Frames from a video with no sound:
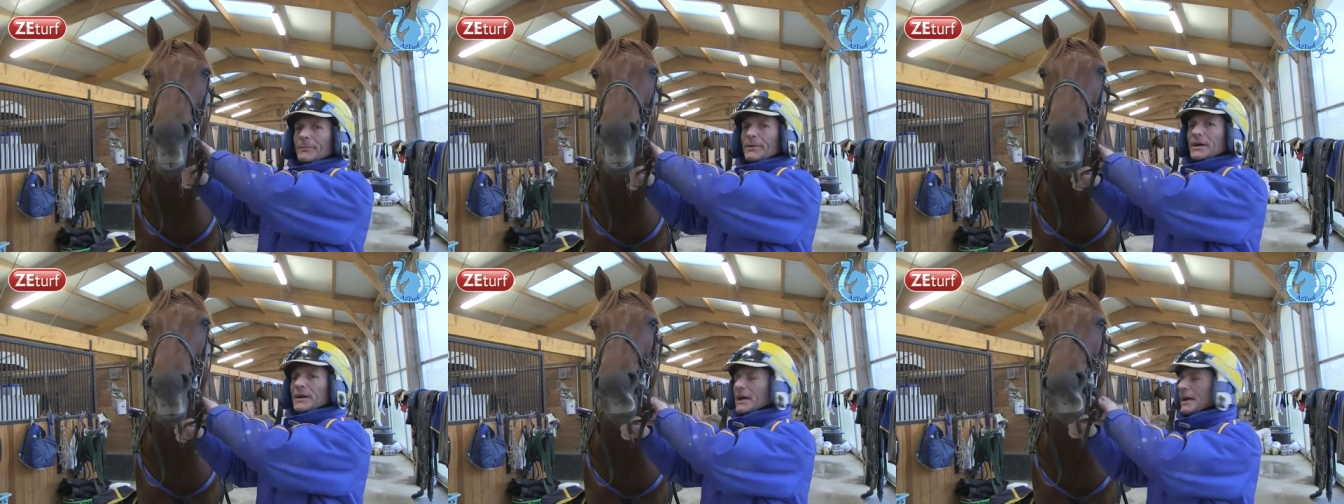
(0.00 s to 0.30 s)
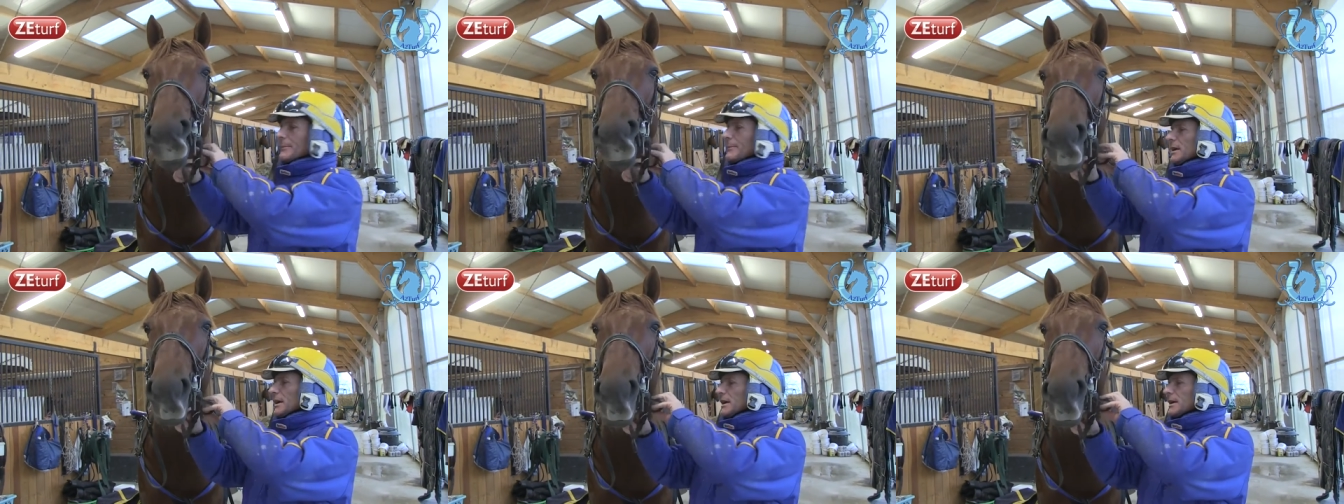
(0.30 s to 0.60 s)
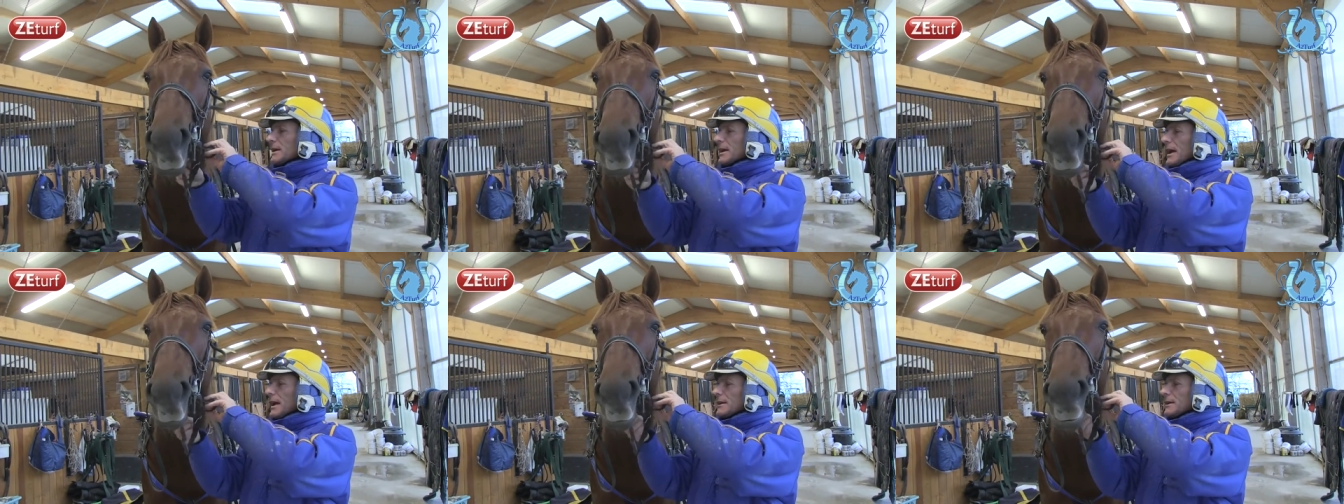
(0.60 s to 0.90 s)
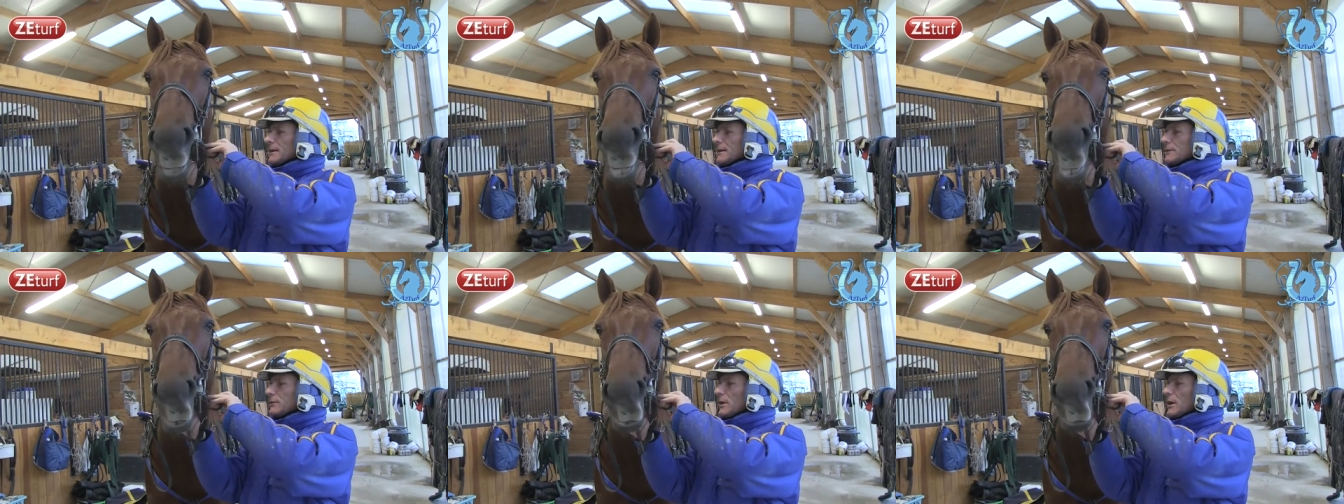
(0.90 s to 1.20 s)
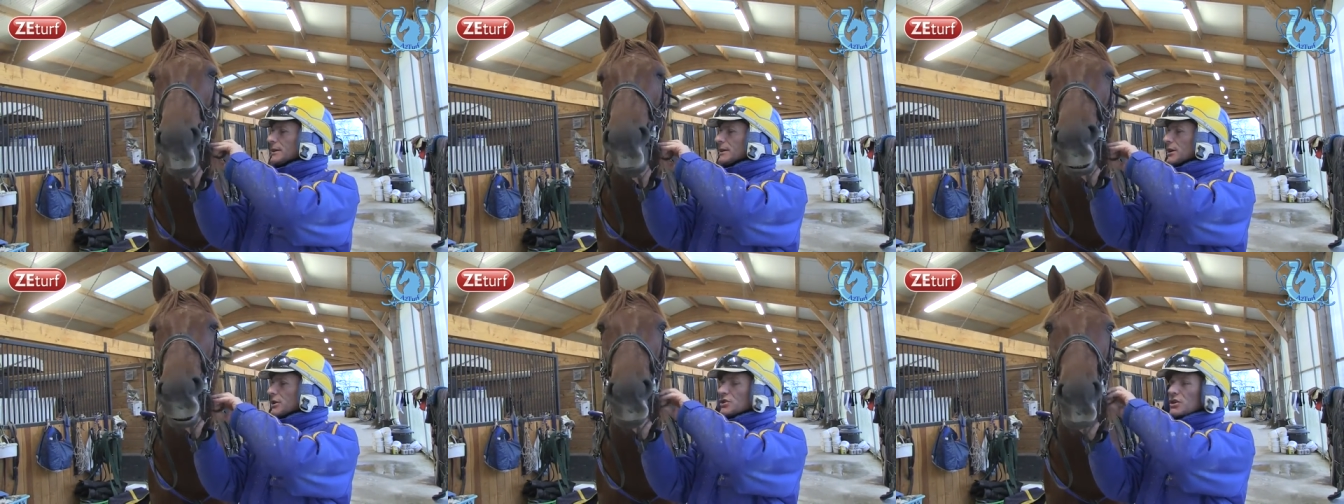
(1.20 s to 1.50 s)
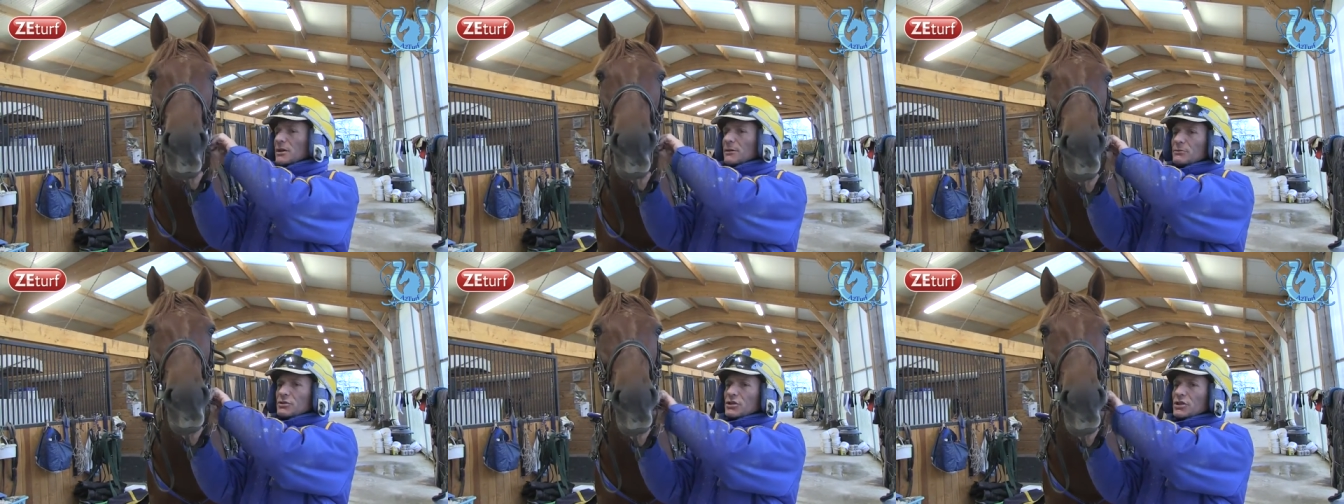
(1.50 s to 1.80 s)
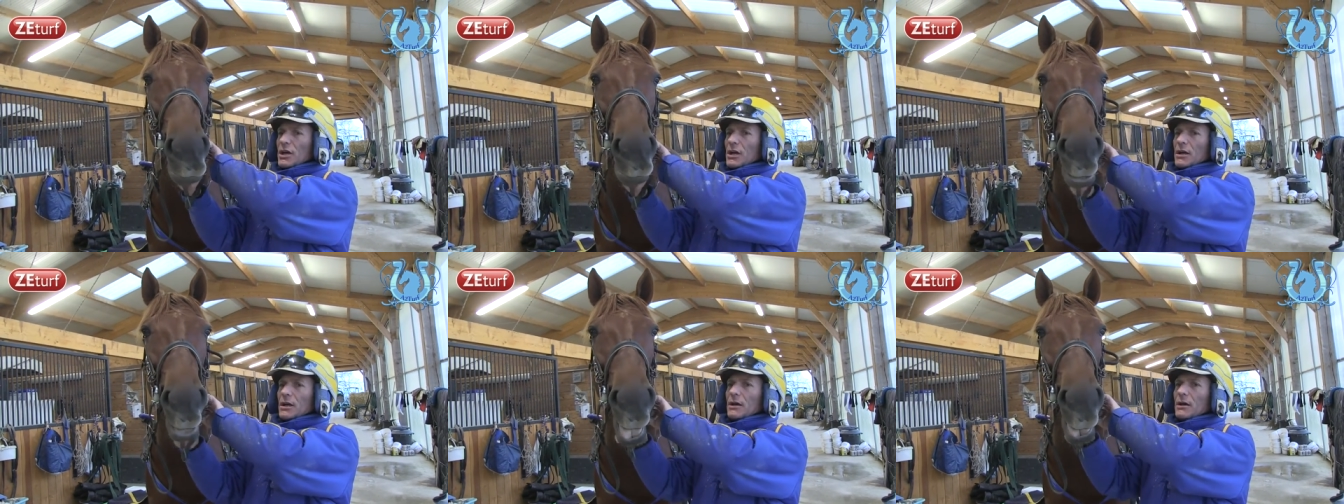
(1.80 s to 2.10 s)
Alors effectivement, on paye 15 000 euros
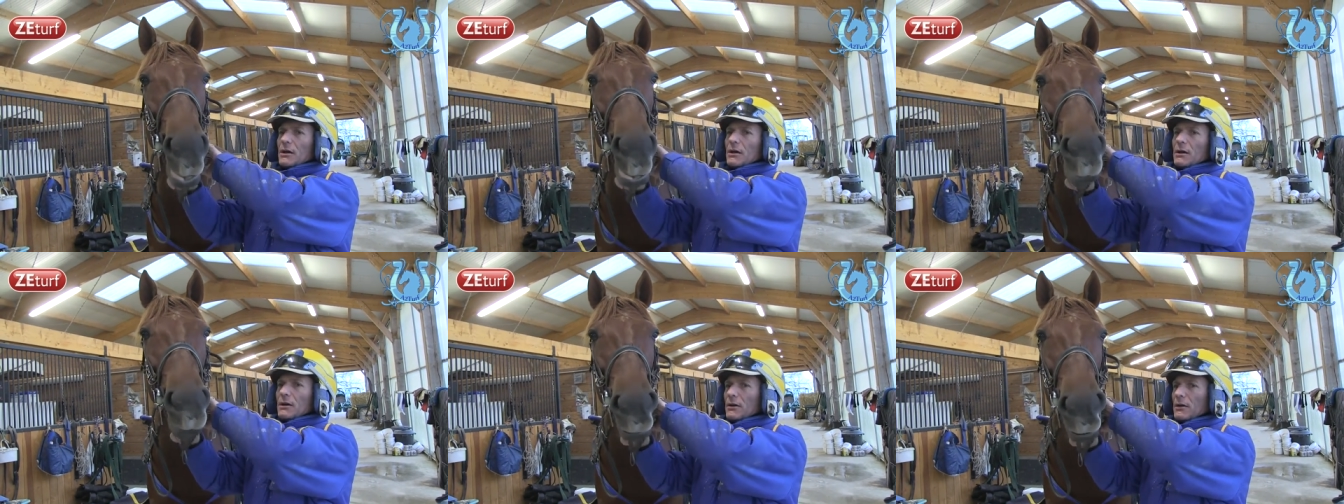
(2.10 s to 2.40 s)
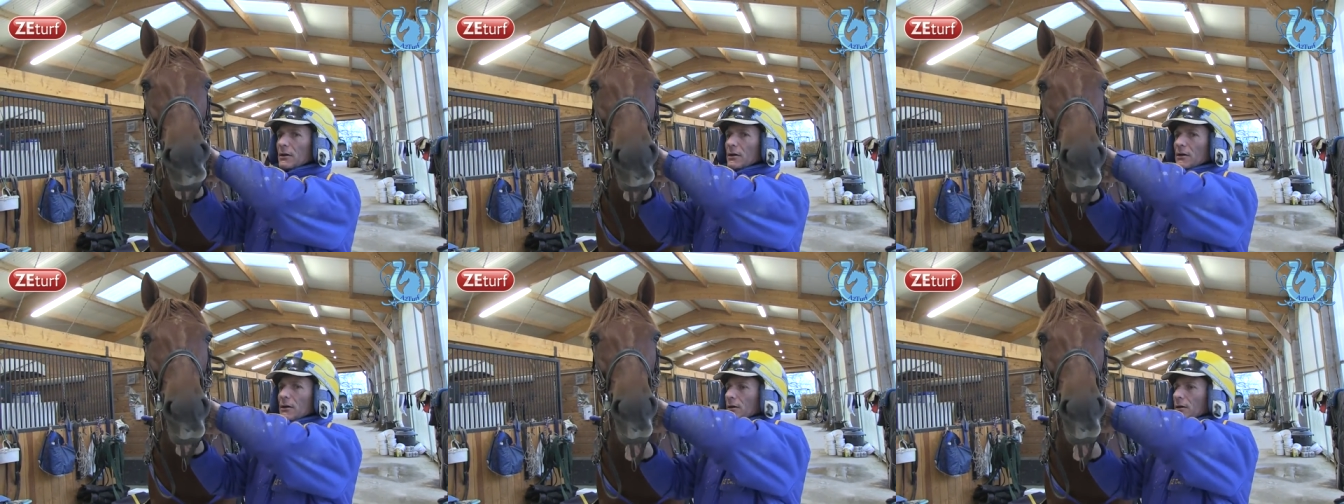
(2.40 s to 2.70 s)
en une seule fois